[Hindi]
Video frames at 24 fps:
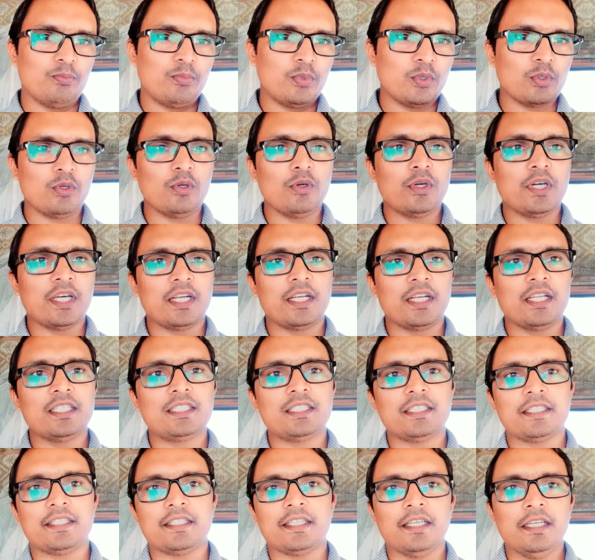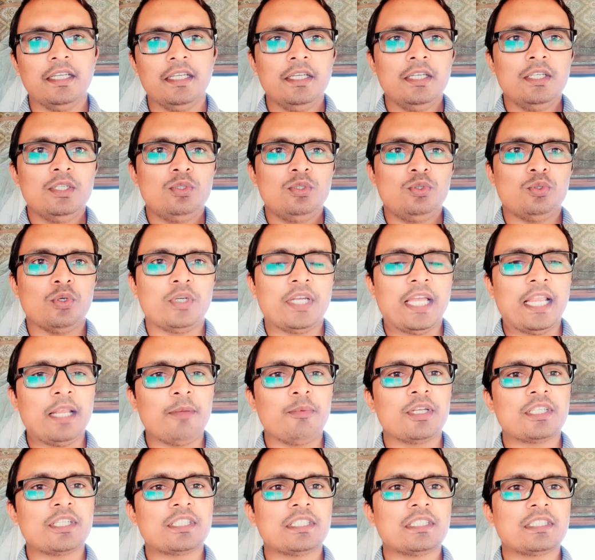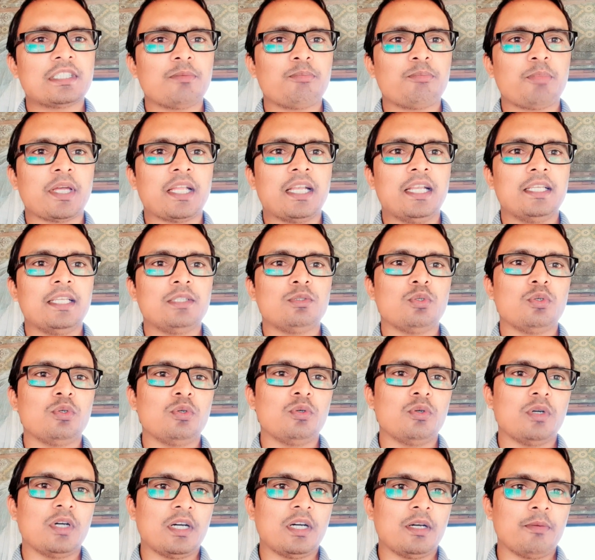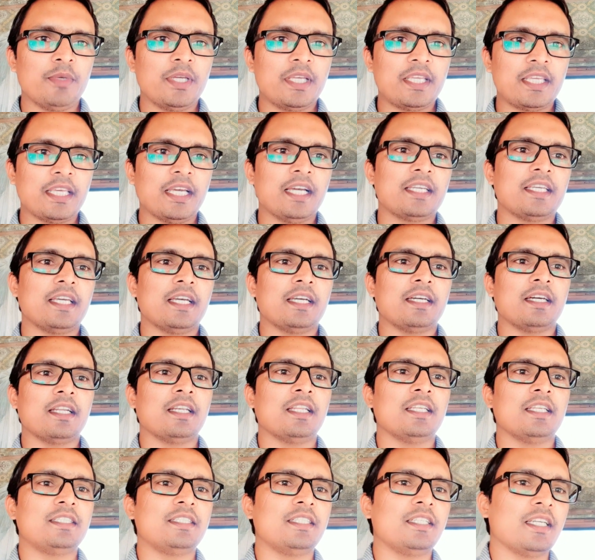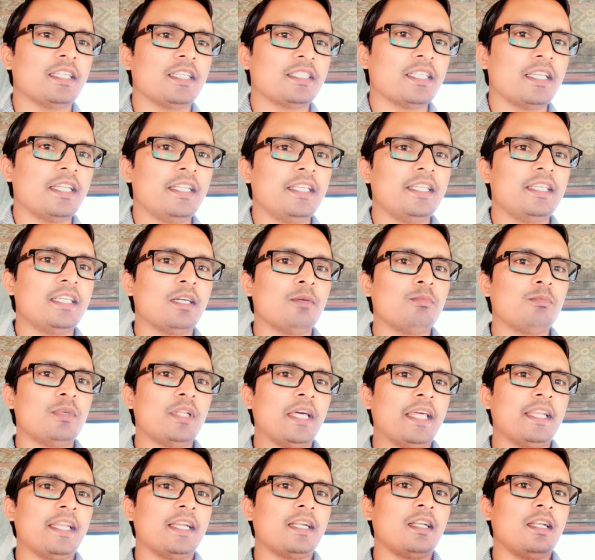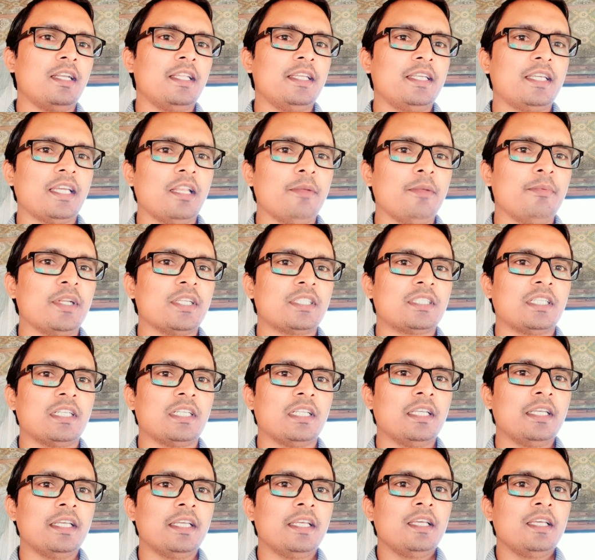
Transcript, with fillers: फॉलो करना चाहिए जो कैलिब्रेशन से पहले जो हमें क्या क्या करना चाहिए ऐसा नहीं कि हम डायरेक्टली कैलिब्रेशन